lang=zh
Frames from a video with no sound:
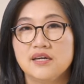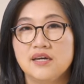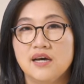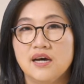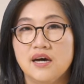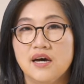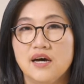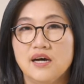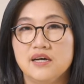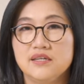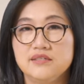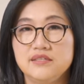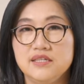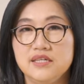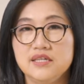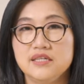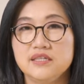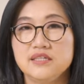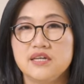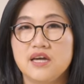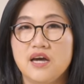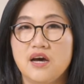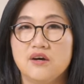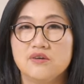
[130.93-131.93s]
呃，第一
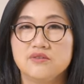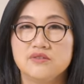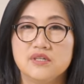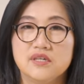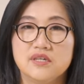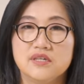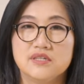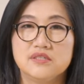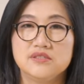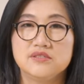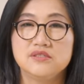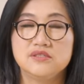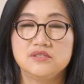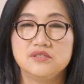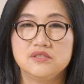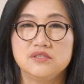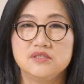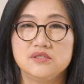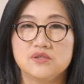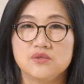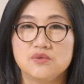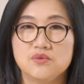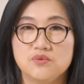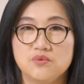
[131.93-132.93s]
条呢
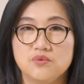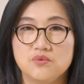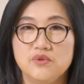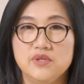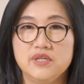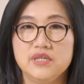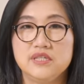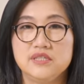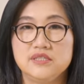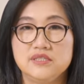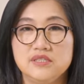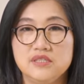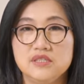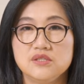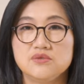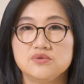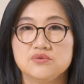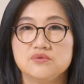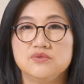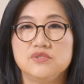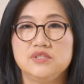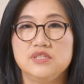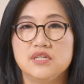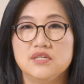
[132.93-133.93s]
是鼓励基
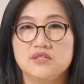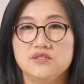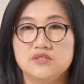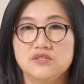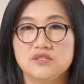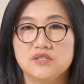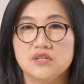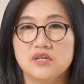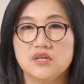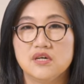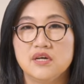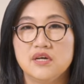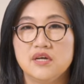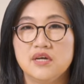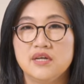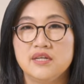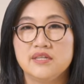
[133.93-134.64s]
础建设，